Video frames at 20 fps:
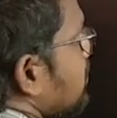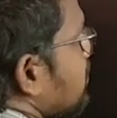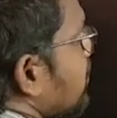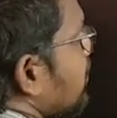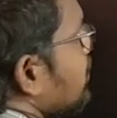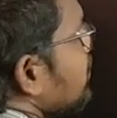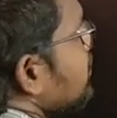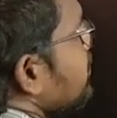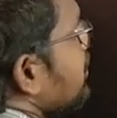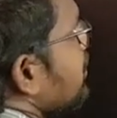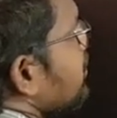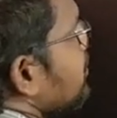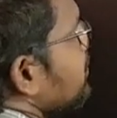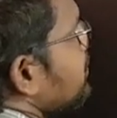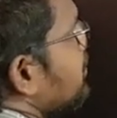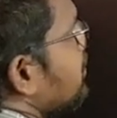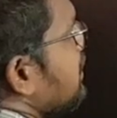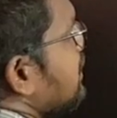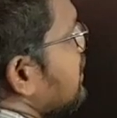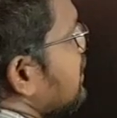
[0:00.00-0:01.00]
மறுபடியும்
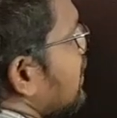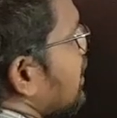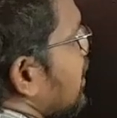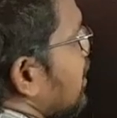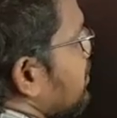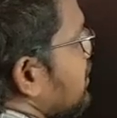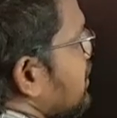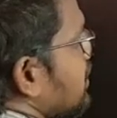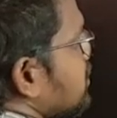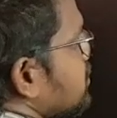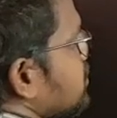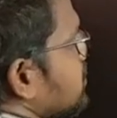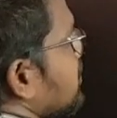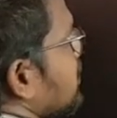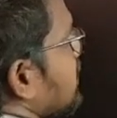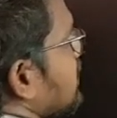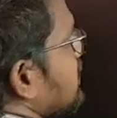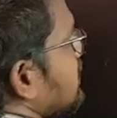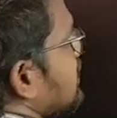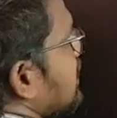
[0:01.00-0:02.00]
பிஎல் அப்படின்னு
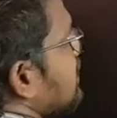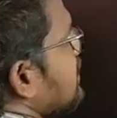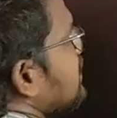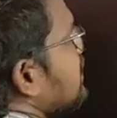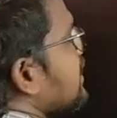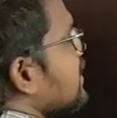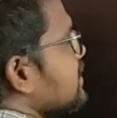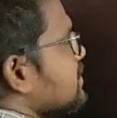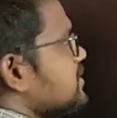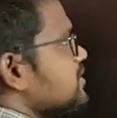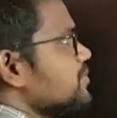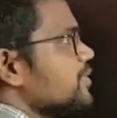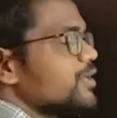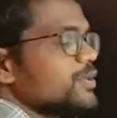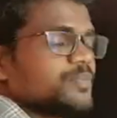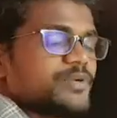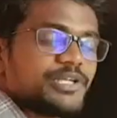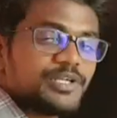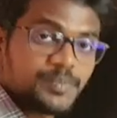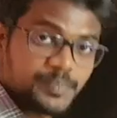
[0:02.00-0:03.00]
எடுத்திருப்பாங்க என்னடா இது
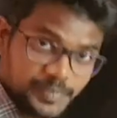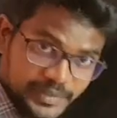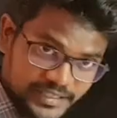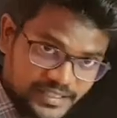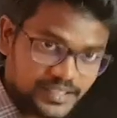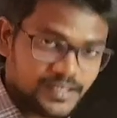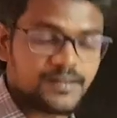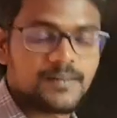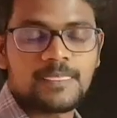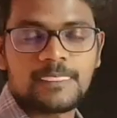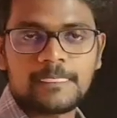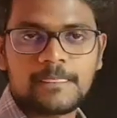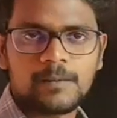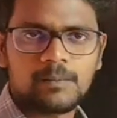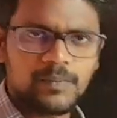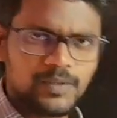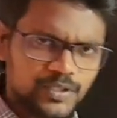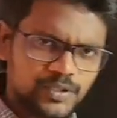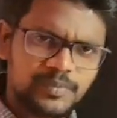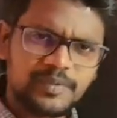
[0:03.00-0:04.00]
மறுபடியும் பிஎல்
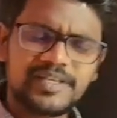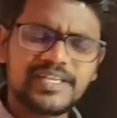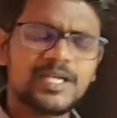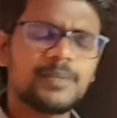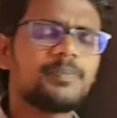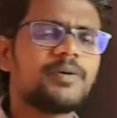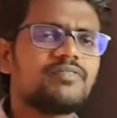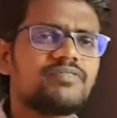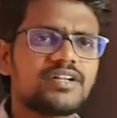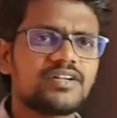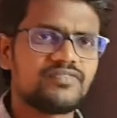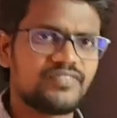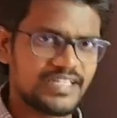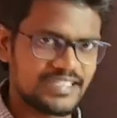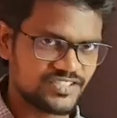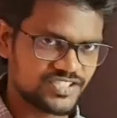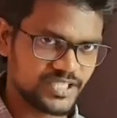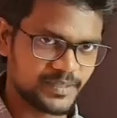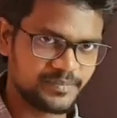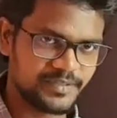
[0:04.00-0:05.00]
மறுபடியும் என் பவர் ஆஃப்
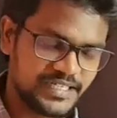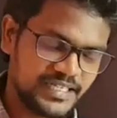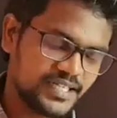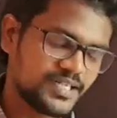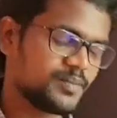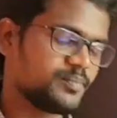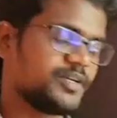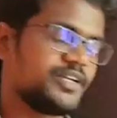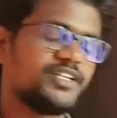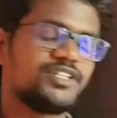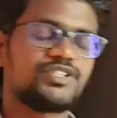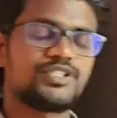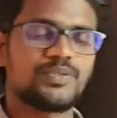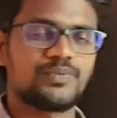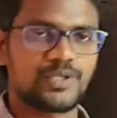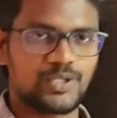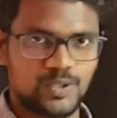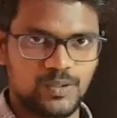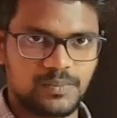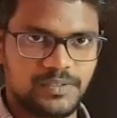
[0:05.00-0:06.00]
லென்ஸ் ஏன் நம்ம
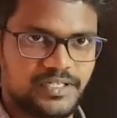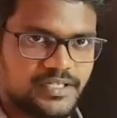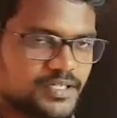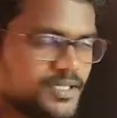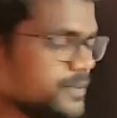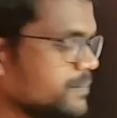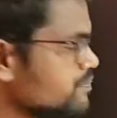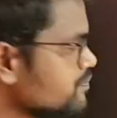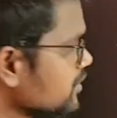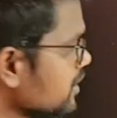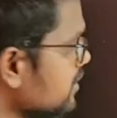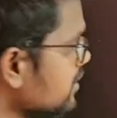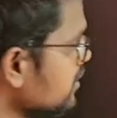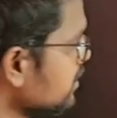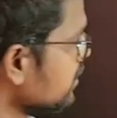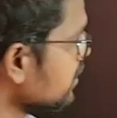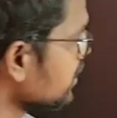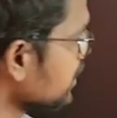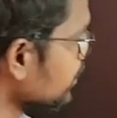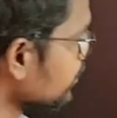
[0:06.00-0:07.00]
எடுத்துகிட்டு வர்றோம் அப்படின்னா
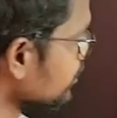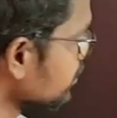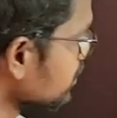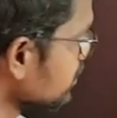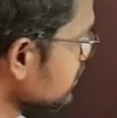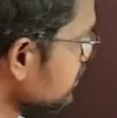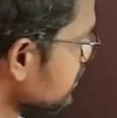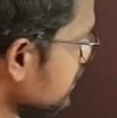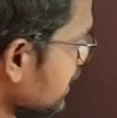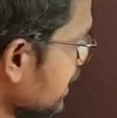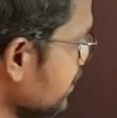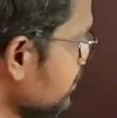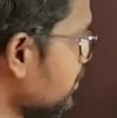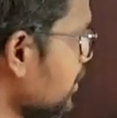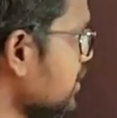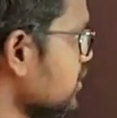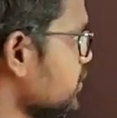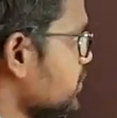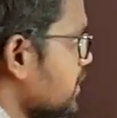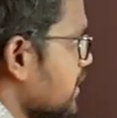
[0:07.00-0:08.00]
நான் ஒரு ரே
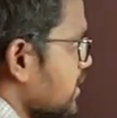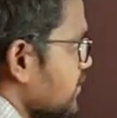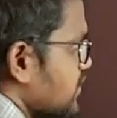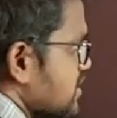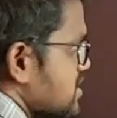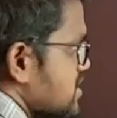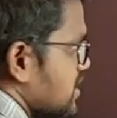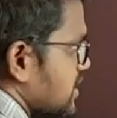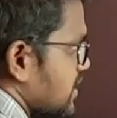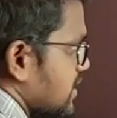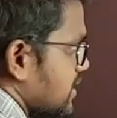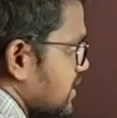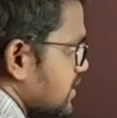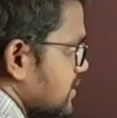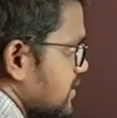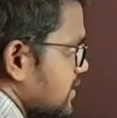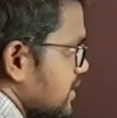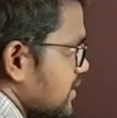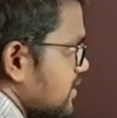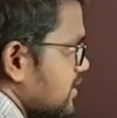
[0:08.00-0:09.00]
பாஸ் பண்ணுறேன் ஃபஸ்ட்டு எனக்கு
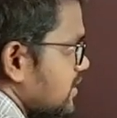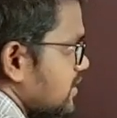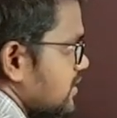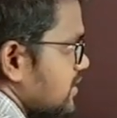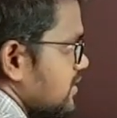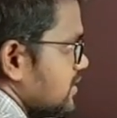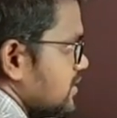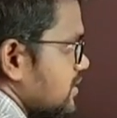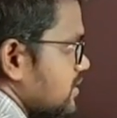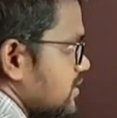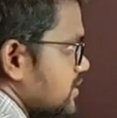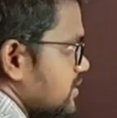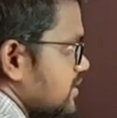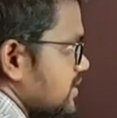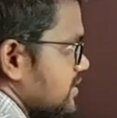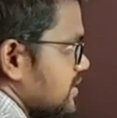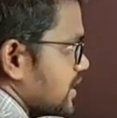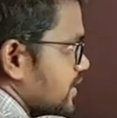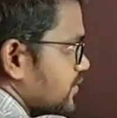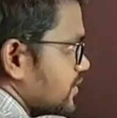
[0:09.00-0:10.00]
இந்த
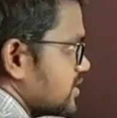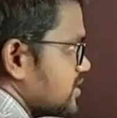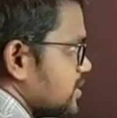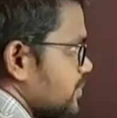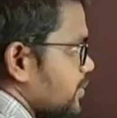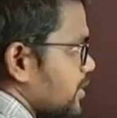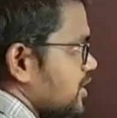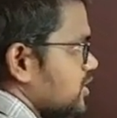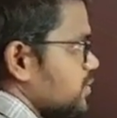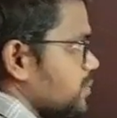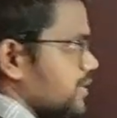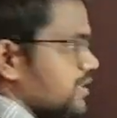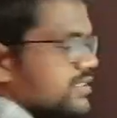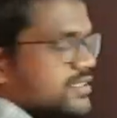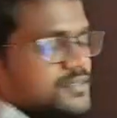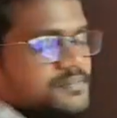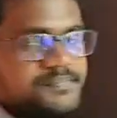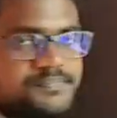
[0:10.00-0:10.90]
இந்த சர்ஃபேஸை பாஸ் பண்ணுது